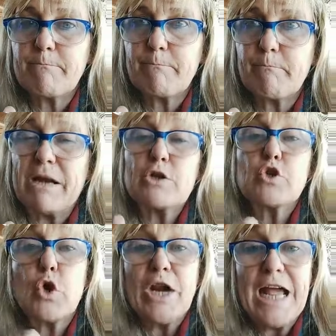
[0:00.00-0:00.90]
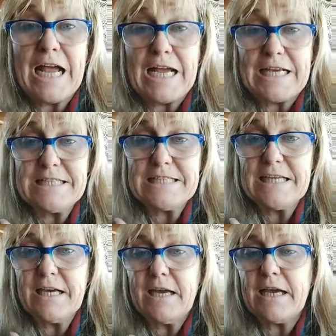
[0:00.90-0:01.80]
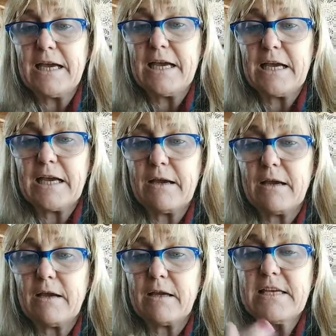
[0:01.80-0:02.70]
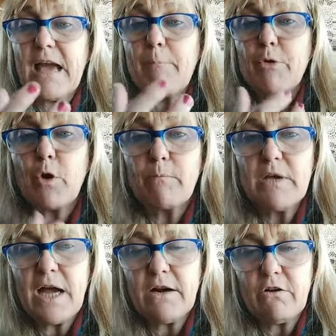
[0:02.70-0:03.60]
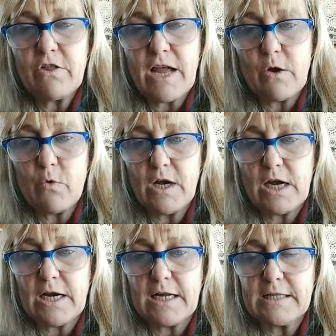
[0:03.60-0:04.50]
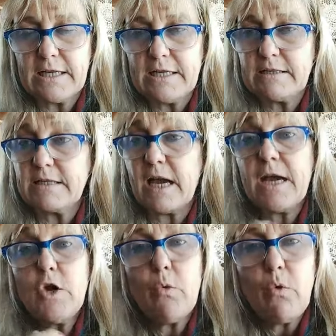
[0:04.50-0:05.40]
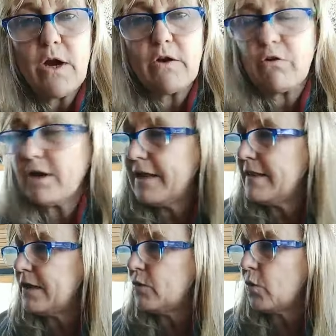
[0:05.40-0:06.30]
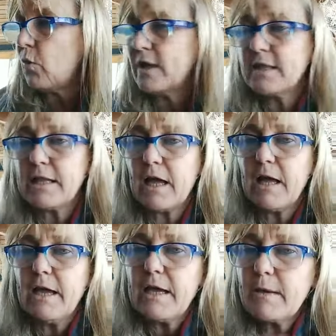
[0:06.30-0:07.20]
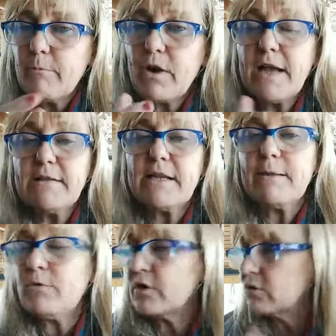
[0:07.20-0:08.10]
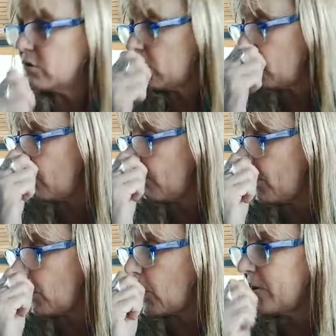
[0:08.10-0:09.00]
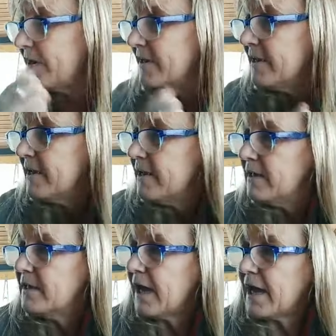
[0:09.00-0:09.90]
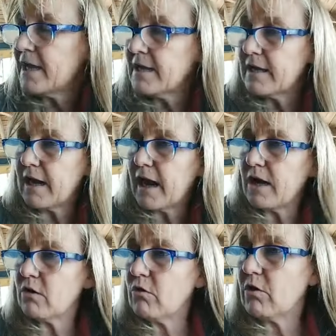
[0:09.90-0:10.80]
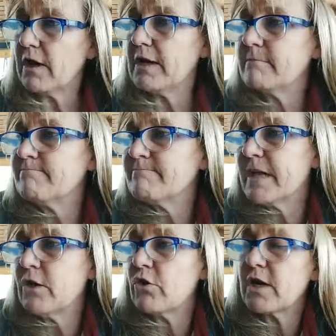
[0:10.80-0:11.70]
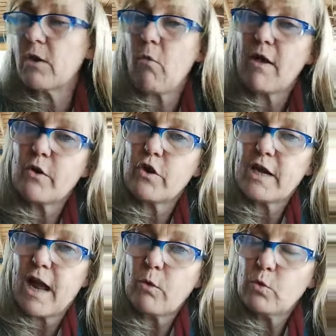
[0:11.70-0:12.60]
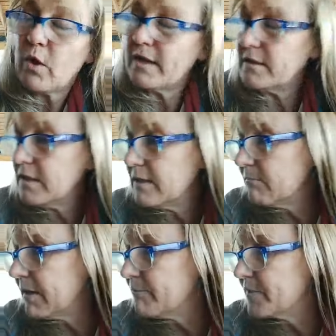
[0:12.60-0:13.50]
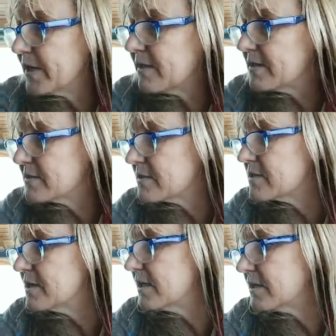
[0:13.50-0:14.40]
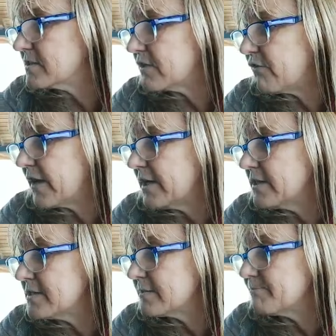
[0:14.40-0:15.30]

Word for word: personajes eh, y apropiarnos de algunas características. Y lo bueno es darnos cuenta que por ahí tenemos de todos un poco. Y hay algo en los recuadros de la autoestima que dice, si quieres ser feliz,